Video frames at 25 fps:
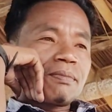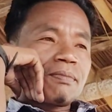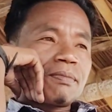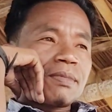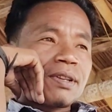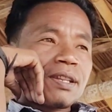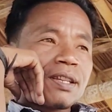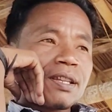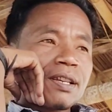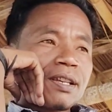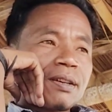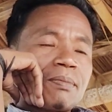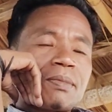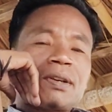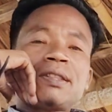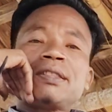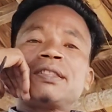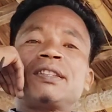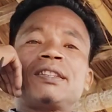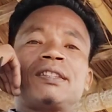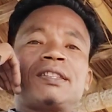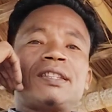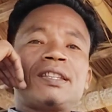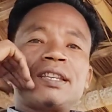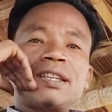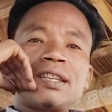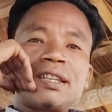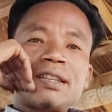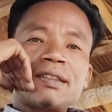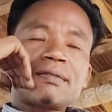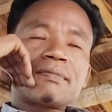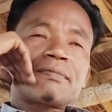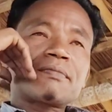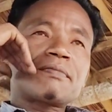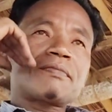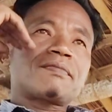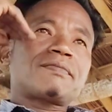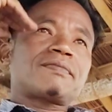maina mandi de
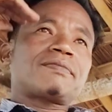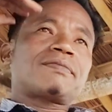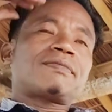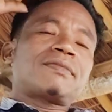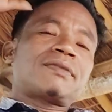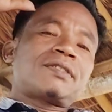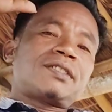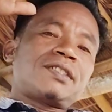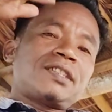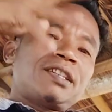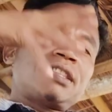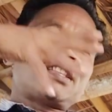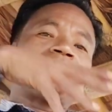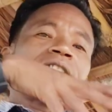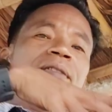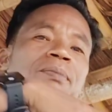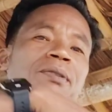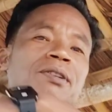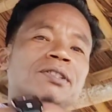ji dak